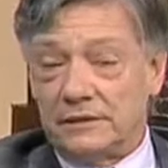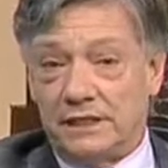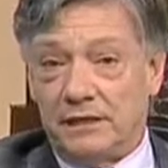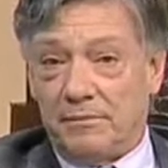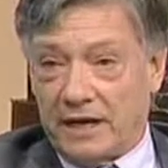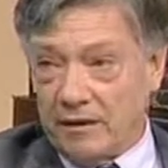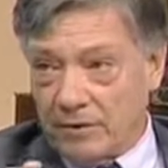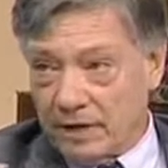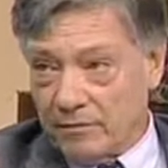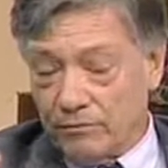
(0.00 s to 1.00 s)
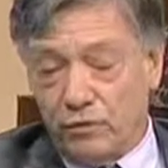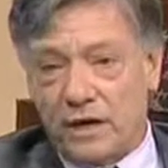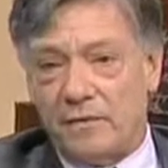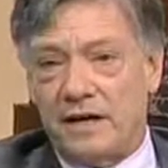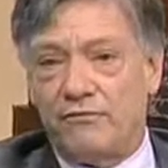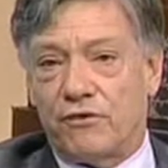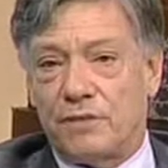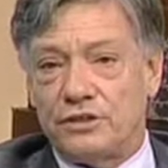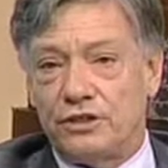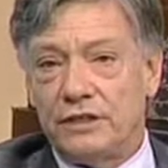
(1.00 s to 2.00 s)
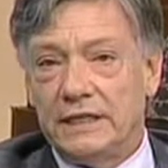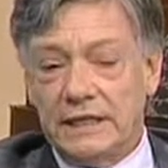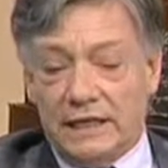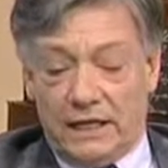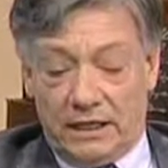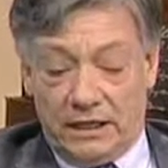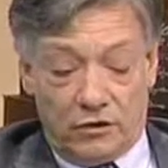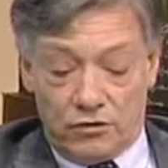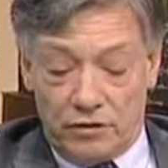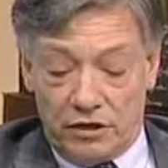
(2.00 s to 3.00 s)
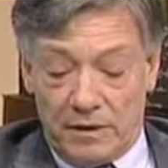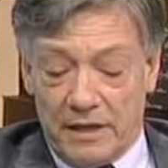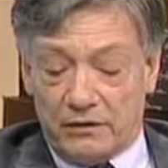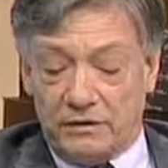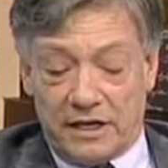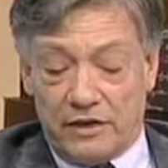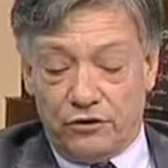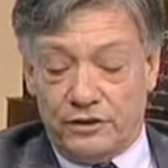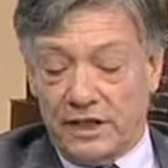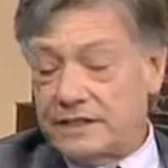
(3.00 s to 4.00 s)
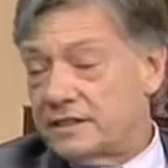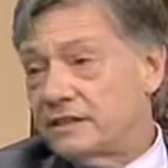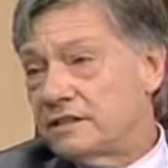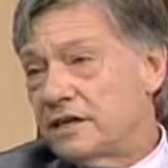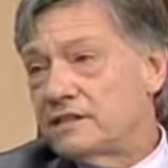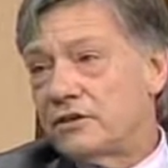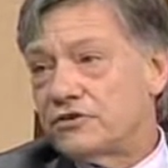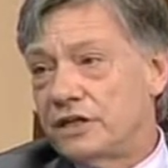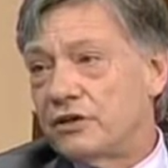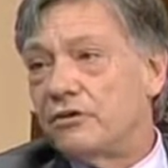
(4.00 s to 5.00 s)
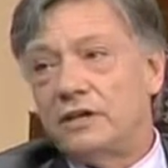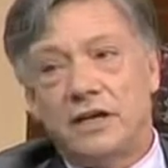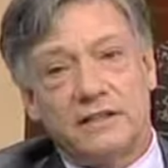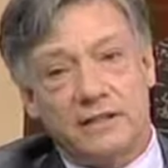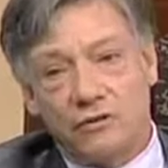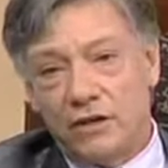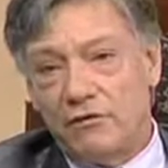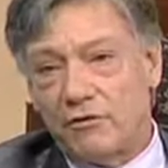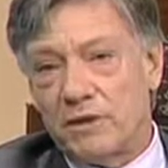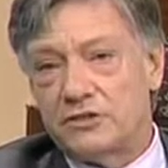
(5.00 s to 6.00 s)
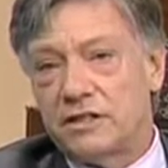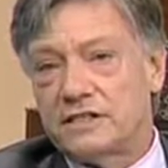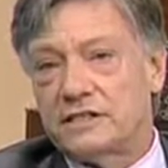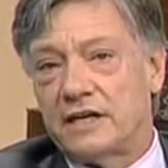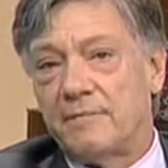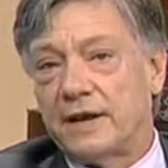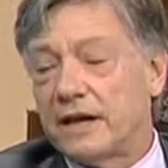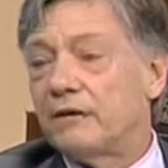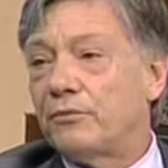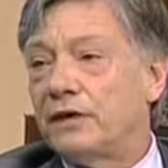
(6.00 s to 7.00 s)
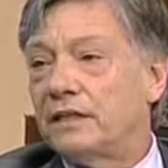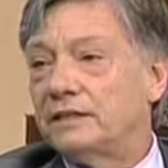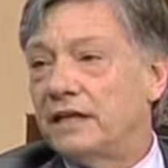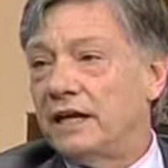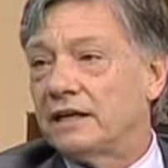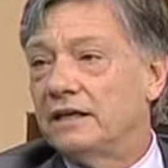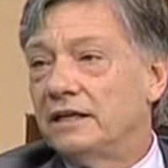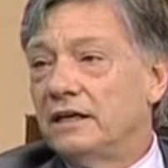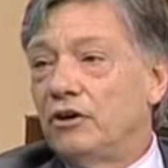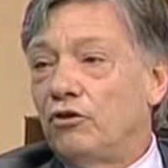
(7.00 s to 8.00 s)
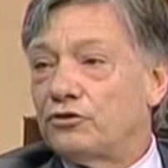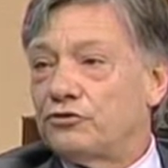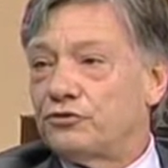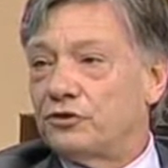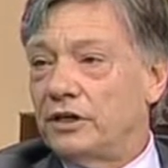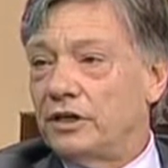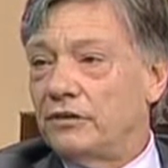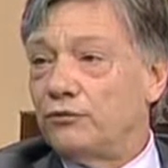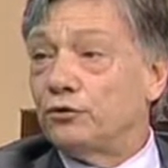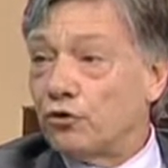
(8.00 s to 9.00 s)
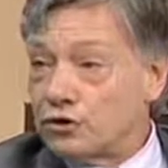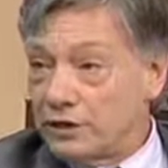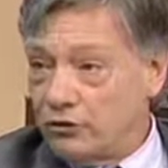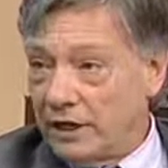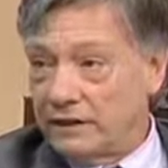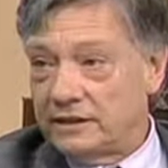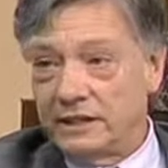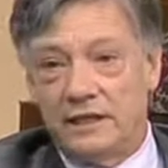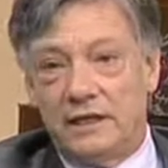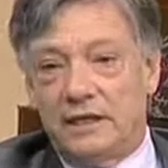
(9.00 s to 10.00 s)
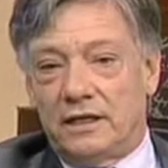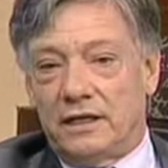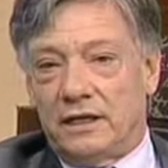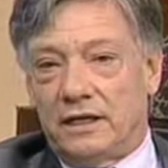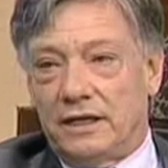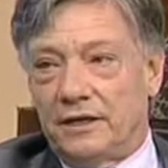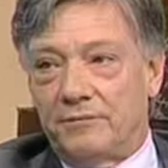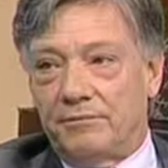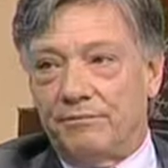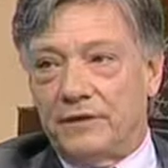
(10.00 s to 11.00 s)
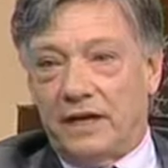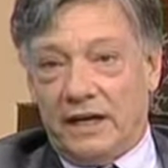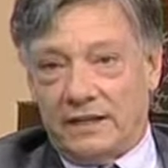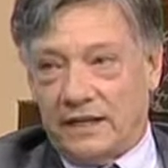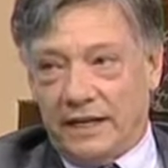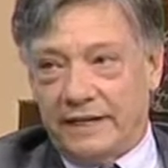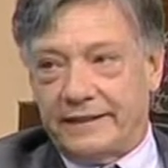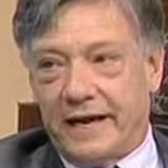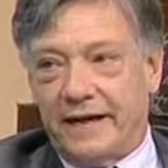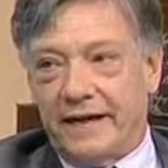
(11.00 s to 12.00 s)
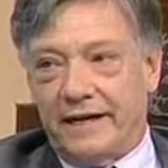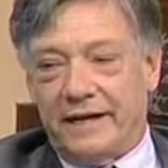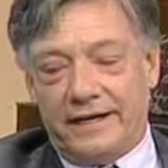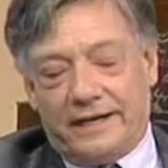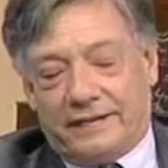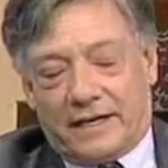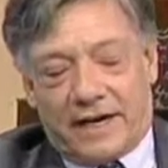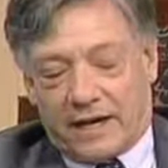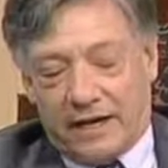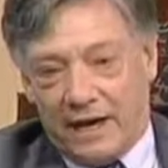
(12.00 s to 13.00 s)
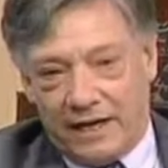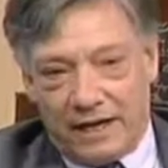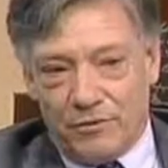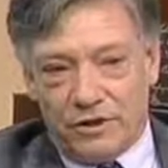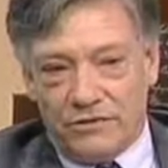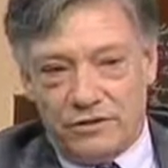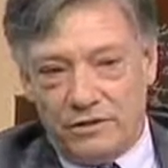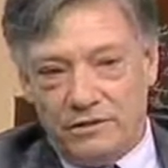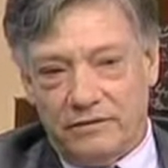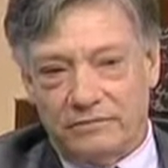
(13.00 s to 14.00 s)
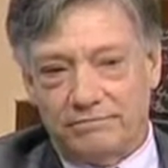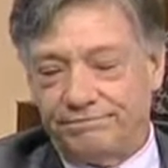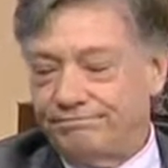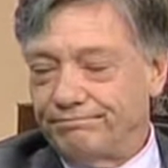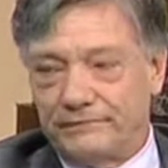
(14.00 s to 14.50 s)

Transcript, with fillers: eh, para que puedan buscar más información. Y o si no, llamando al 323-6600 y ahí está toda la información necesaria para que puedan tener los eh, futuros estudiantes esta, en estas carreras, digamos, que son